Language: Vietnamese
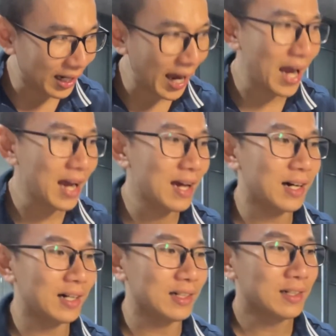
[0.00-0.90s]
cá
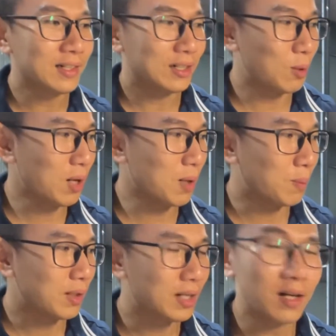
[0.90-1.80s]
hơn đúng
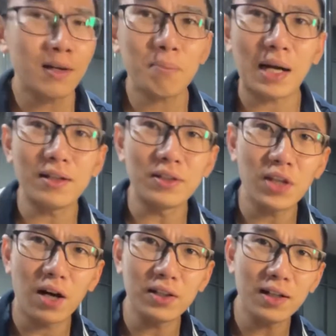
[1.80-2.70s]
không đó bạn lựa
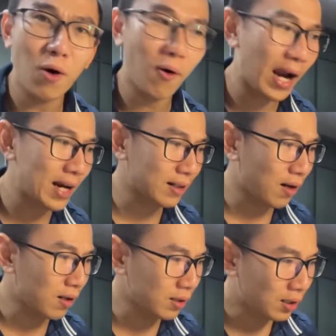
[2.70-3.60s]
chọn những cái đồ ăn
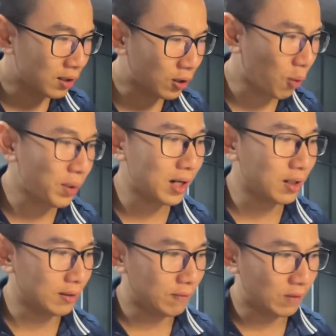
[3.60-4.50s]
nó tốt
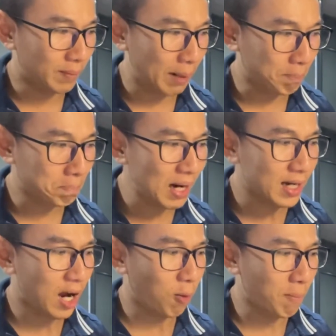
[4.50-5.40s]
hơn và bạn
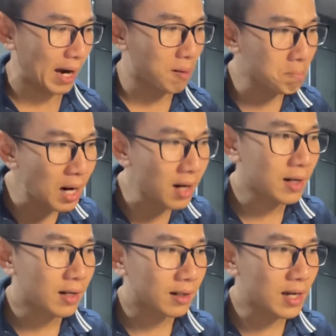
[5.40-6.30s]
bắt đầu bạn bớt
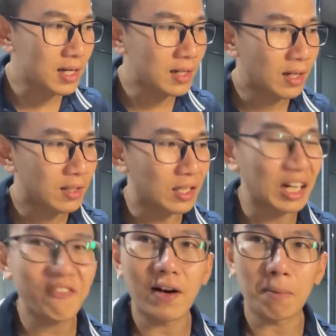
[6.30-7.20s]
đi những
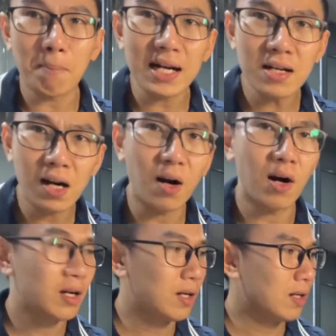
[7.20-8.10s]
cái phần bánh
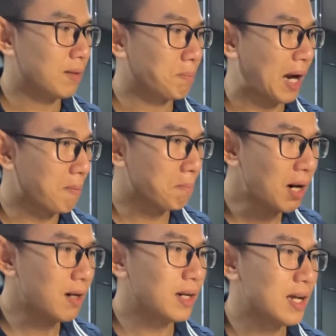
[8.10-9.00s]
ngọt bạn
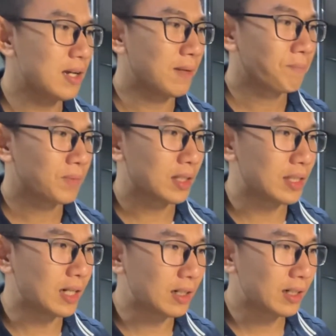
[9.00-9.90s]
bớt đi
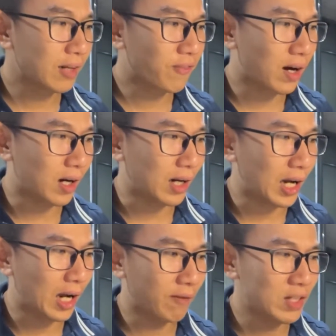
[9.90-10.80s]
những cái phần
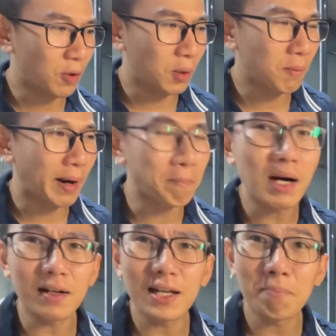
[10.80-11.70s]
à, ví dụ như bạn
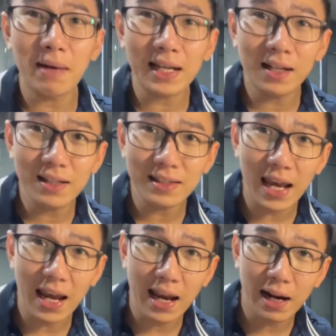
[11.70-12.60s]
bớt đi mấy cái ly
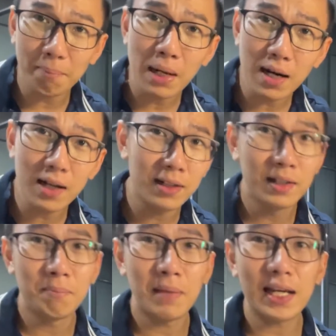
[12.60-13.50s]
chè bơ
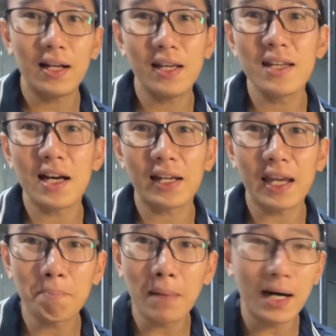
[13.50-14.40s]
mấy cái ly à,
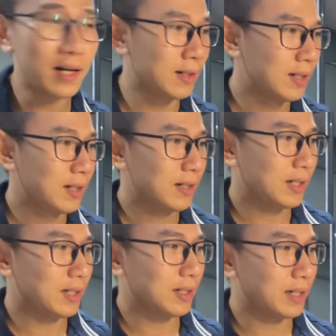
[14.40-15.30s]
kem bơ
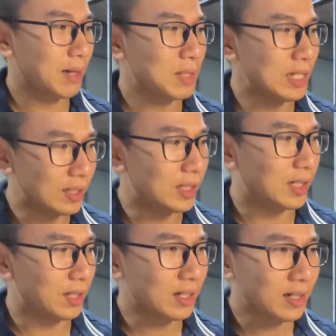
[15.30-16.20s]
Ờ, kem
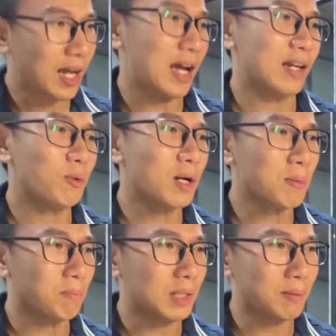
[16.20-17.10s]
dừa như thế này đúng
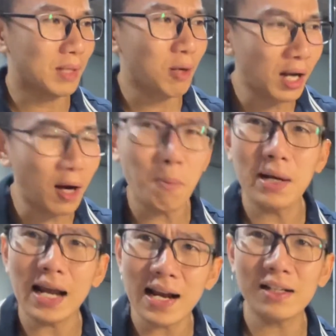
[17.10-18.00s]
không mình, lâu lâu
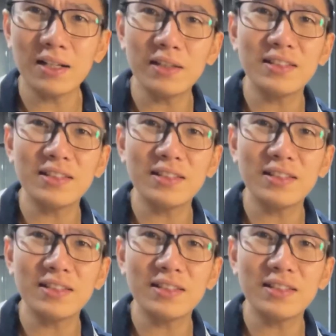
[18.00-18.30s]
mình ăn thôi